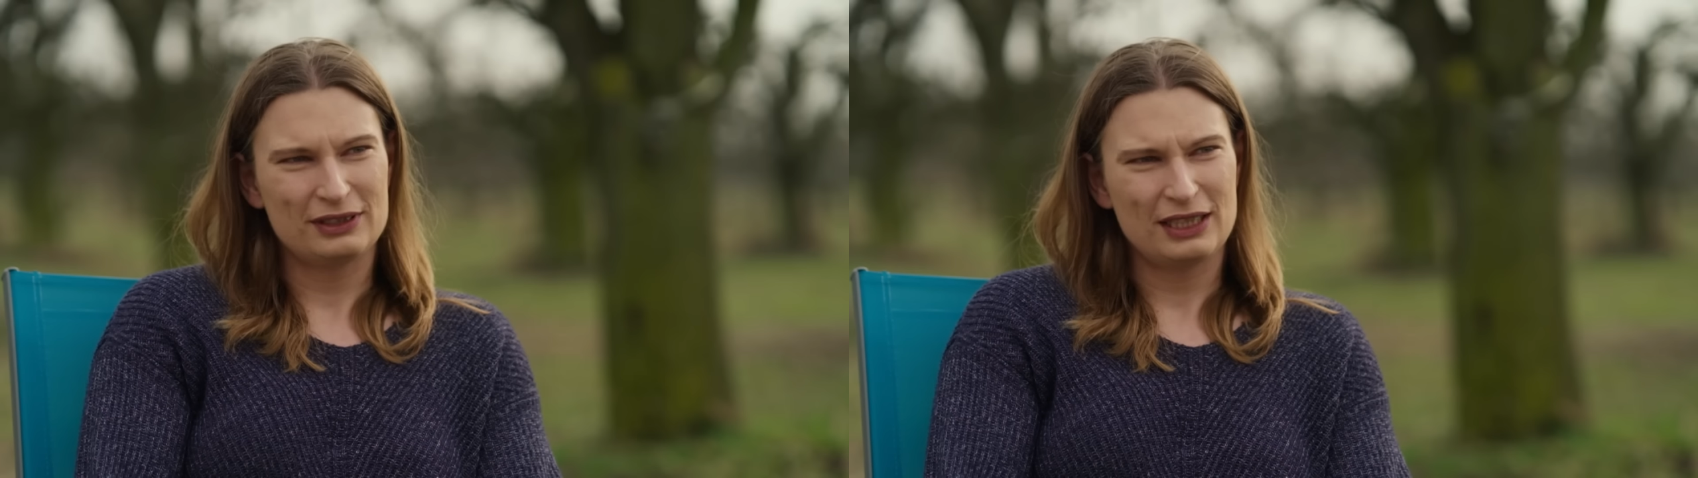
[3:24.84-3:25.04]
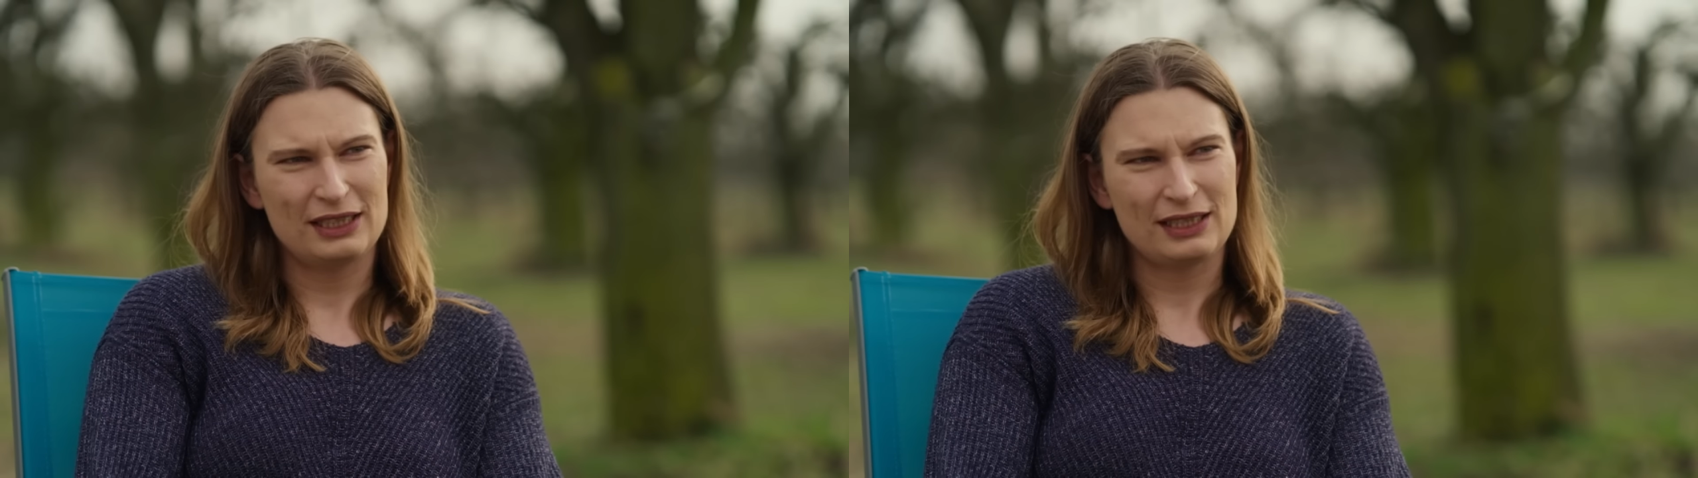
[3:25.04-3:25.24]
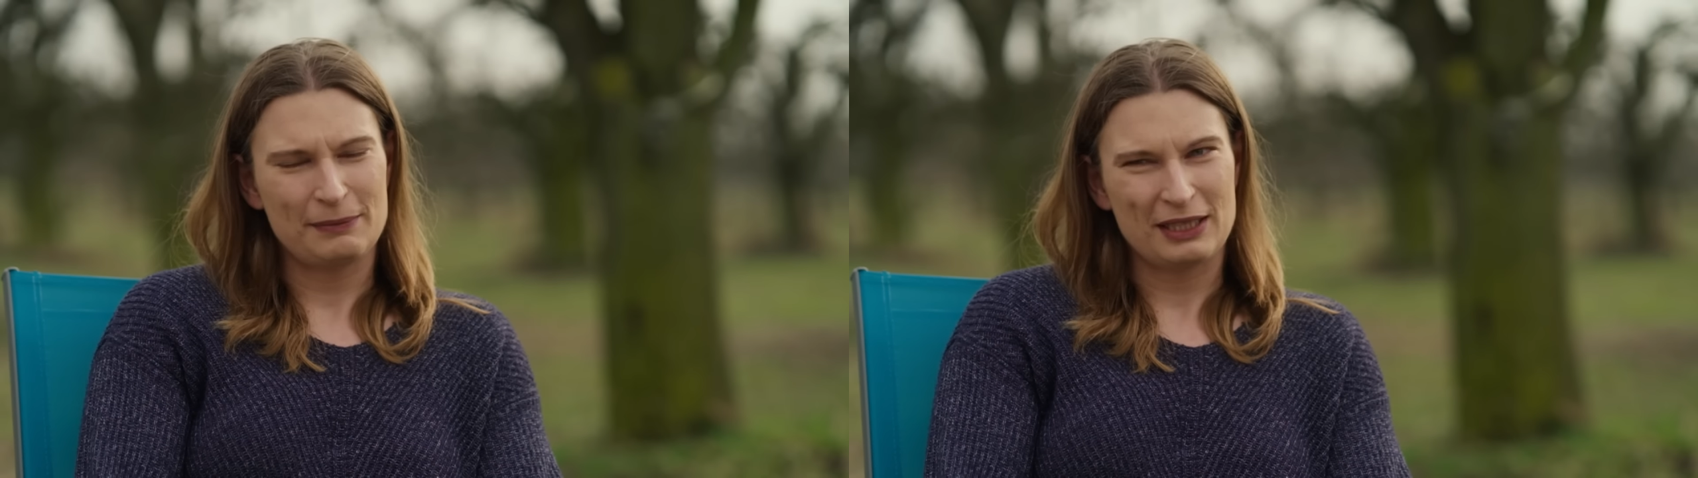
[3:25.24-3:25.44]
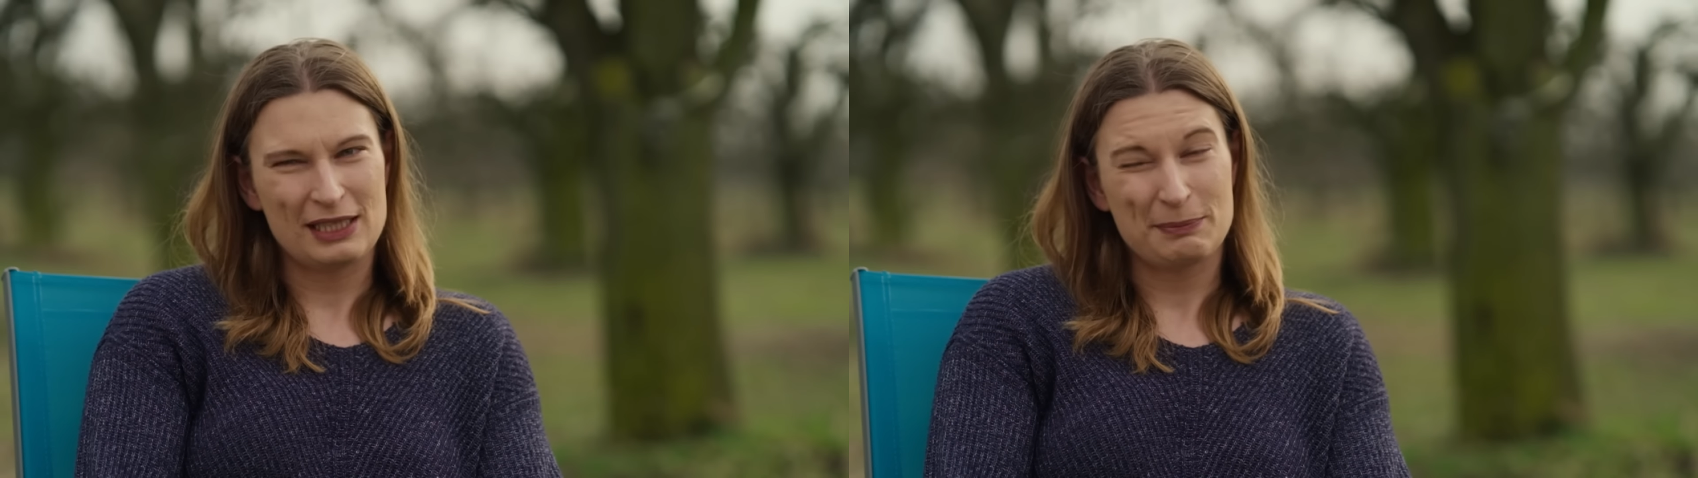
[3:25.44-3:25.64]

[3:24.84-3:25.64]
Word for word: Gdzieś tam jakieś